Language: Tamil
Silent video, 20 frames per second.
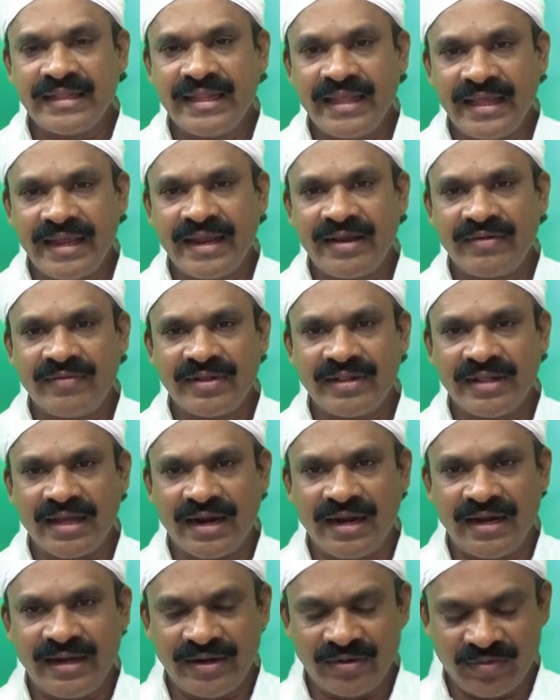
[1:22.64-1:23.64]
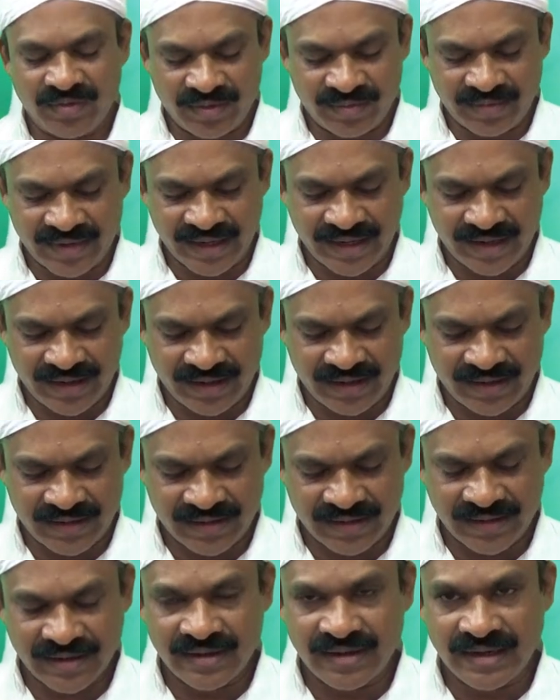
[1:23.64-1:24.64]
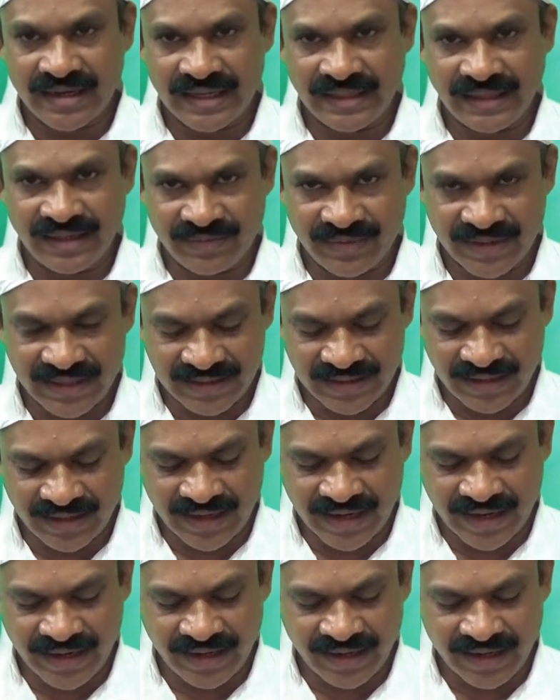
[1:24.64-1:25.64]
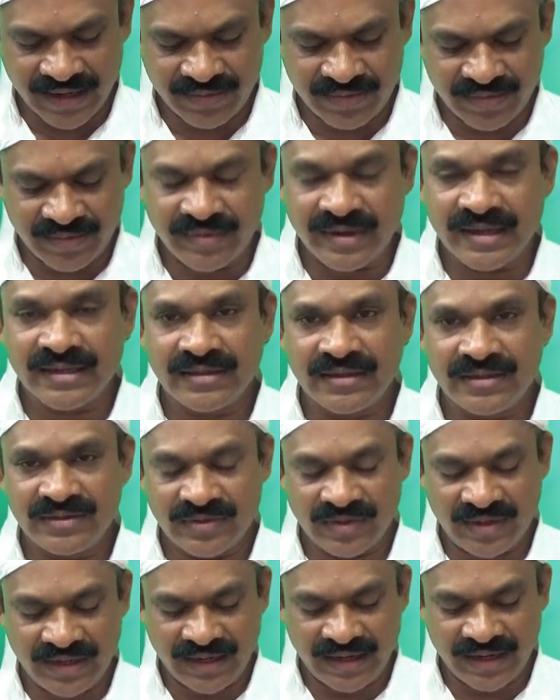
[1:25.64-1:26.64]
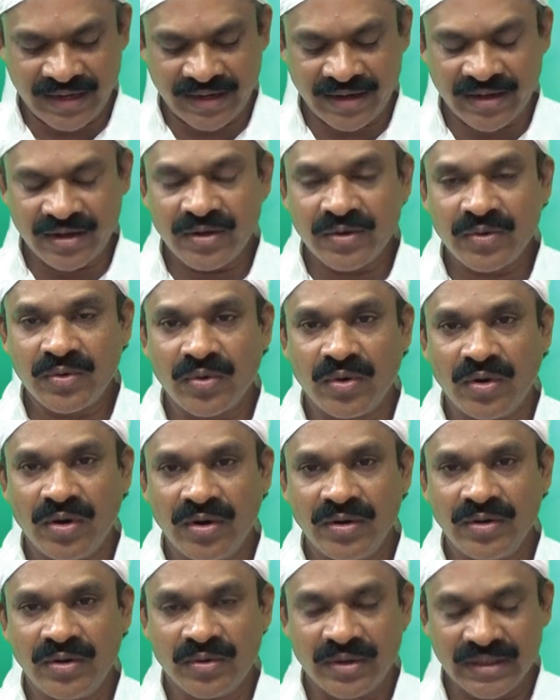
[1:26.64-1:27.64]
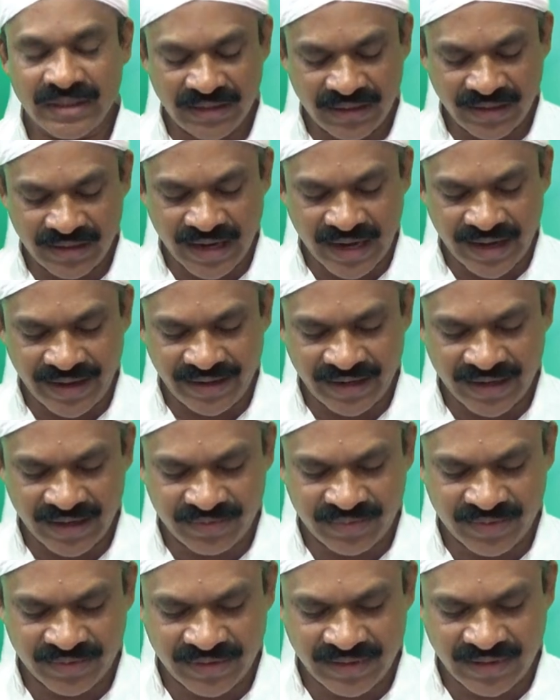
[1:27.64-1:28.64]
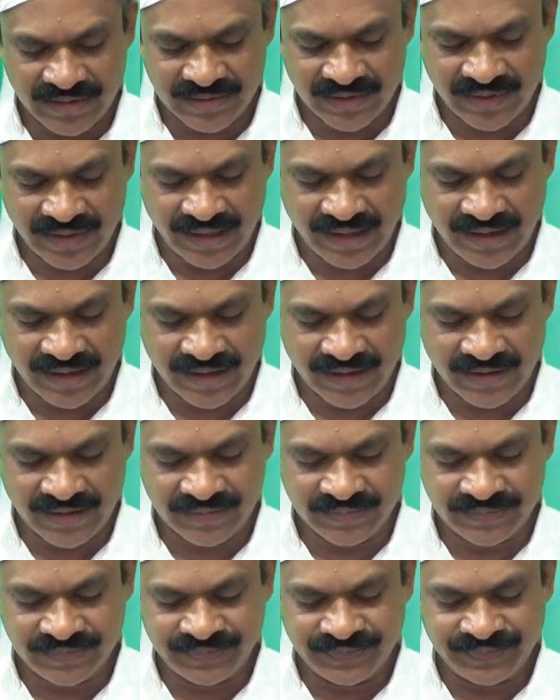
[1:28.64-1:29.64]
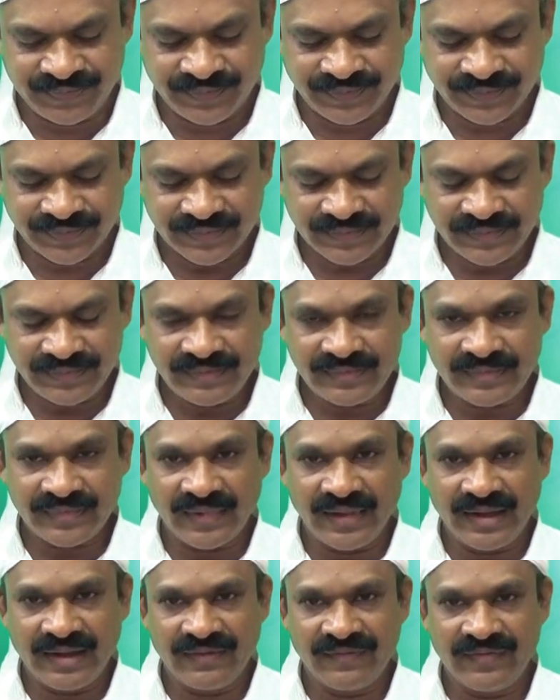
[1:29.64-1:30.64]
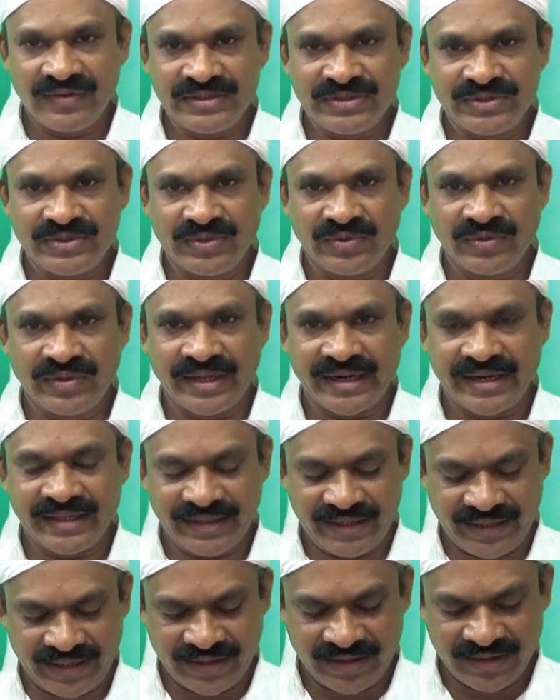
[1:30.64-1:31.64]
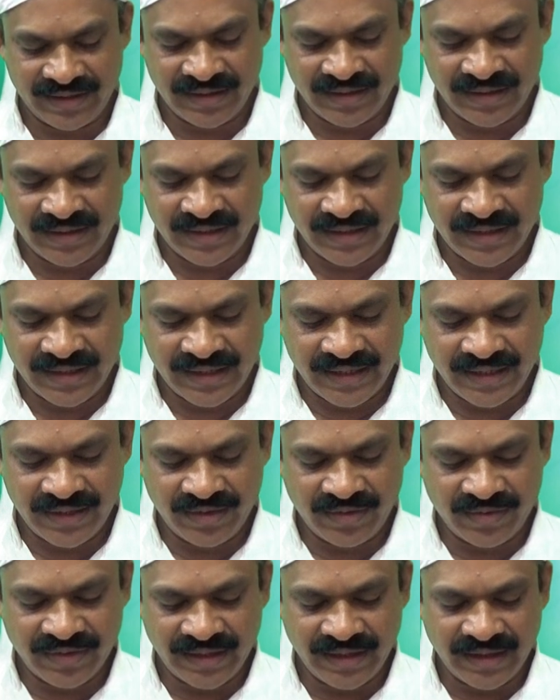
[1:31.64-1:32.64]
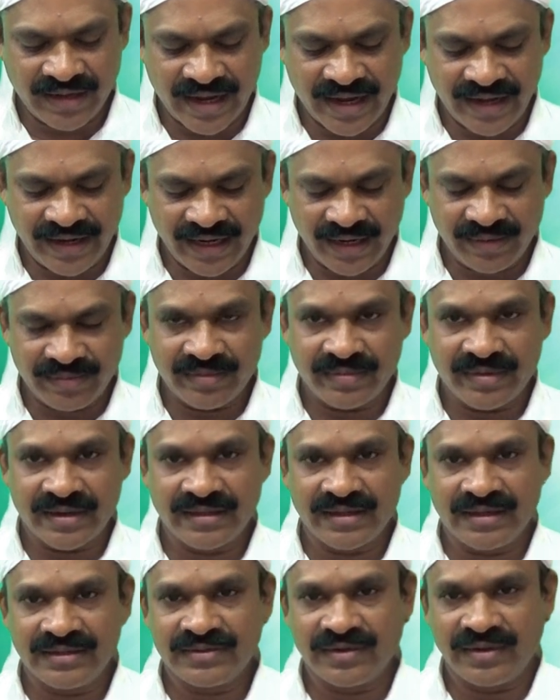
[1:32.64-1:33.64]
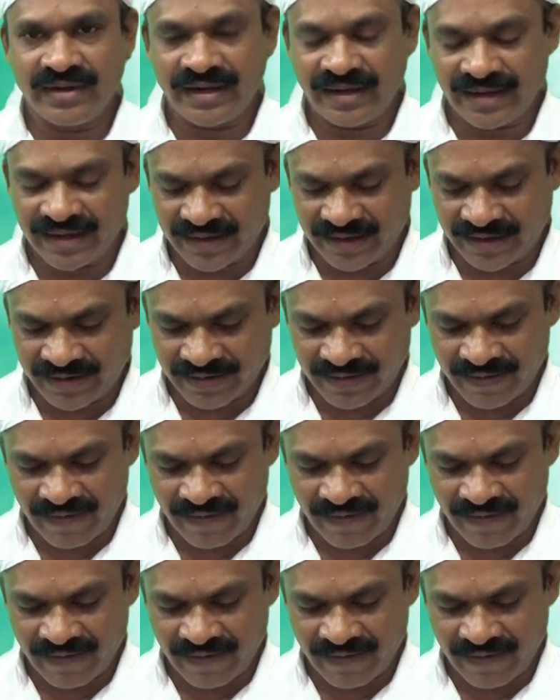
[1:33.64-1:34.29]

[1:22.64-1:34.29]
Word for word: தேவதாளின்னு ஒரு மரம் இருக்குது அந்த மரத்தை காயக்கல்ப மருந்துன்னு சொல்லியிருக்காங்க கோங்கு வந்து காயக்கல்பத்தில் சொல்லியிருக்காங்க விஷ்ணு கரந்தி இது வந்து காயக்கல்ப மருந்தில் சொல்லியிருக்காங்க